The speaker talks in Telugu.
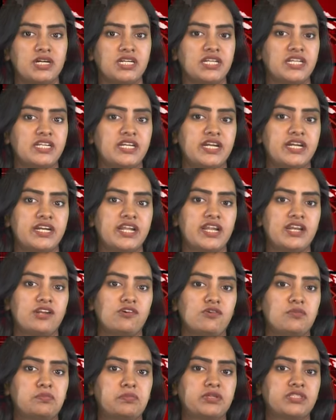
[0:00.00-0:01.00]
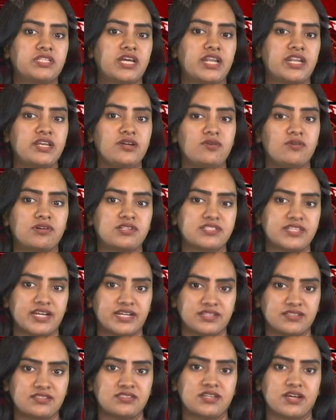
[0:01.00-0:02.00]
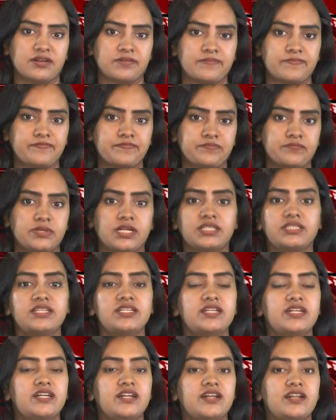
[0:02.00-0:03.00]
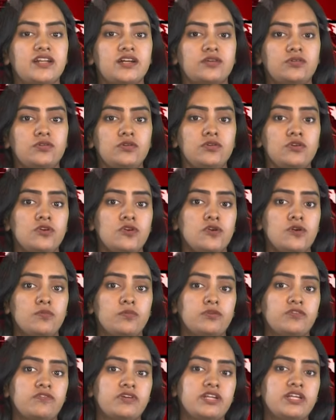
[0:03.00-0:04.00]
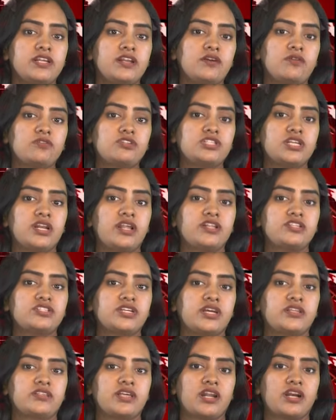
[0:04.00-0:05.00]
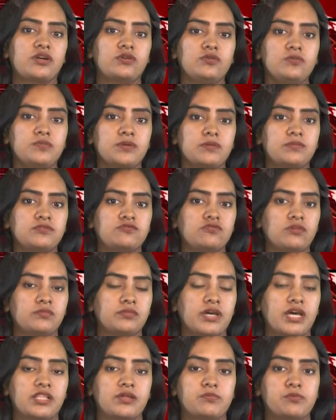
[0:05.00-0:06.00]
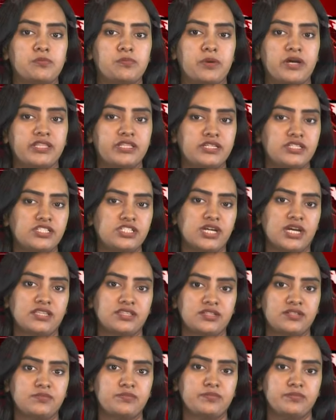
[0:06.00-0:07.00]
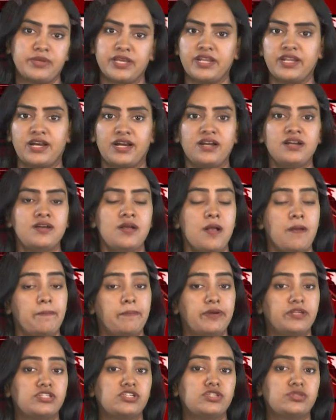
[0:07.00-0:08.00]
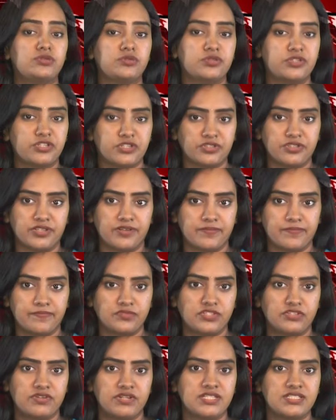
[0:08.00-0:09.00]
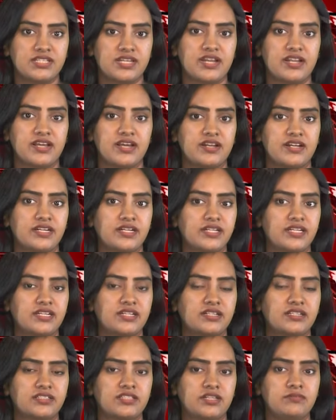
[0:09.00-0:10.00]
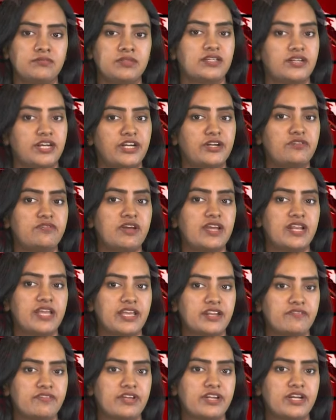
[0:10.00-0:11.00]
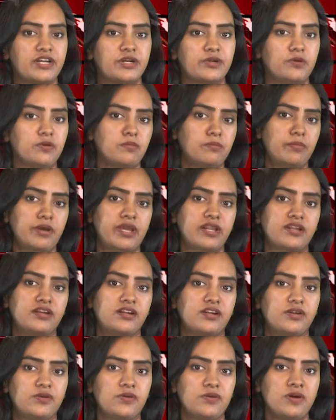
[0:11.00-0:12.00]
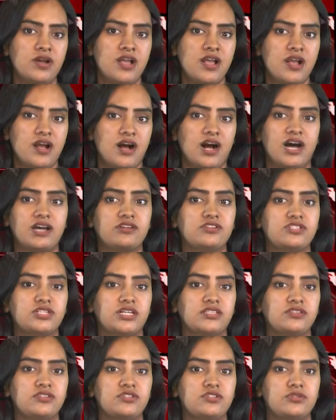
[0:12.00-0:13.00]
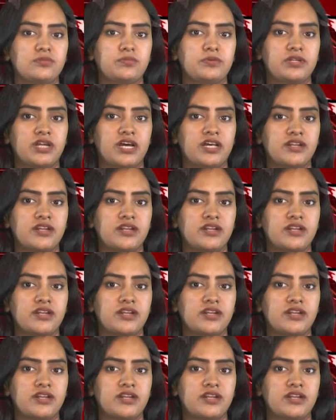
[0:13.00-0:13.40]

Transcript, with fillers: మళ్ళీ రెండేళ్ల ఒప్పందాన్ని కొనసాగిస్తారు ప్రతి రెండేళ్లకు బ్రువరీలకు చెల్లించే ధరను ప్రభుత్వం దాదాపు పది శాతం మేర పెంచుతూ ఉంటుంది చివరిసారిగా రెండేళ్ల క్రితం రెండు వేల ఇరవై రెండు మే నెలలో ఆరు శాతం చొప్పున